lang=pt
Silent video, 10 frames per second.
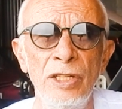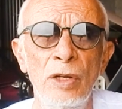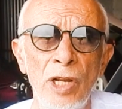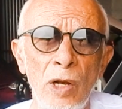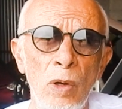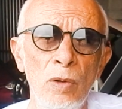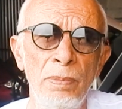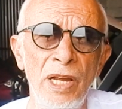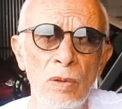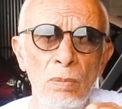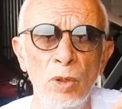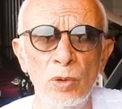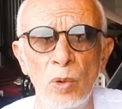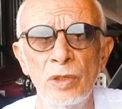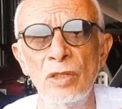e eu decolo bem com
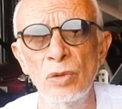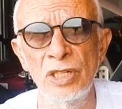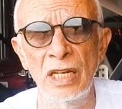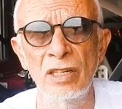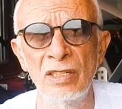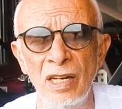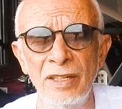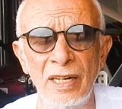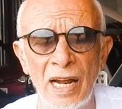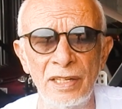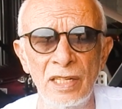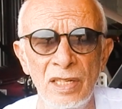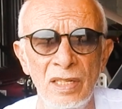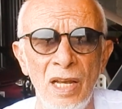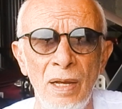motor de 200
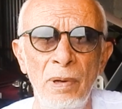cilindradas.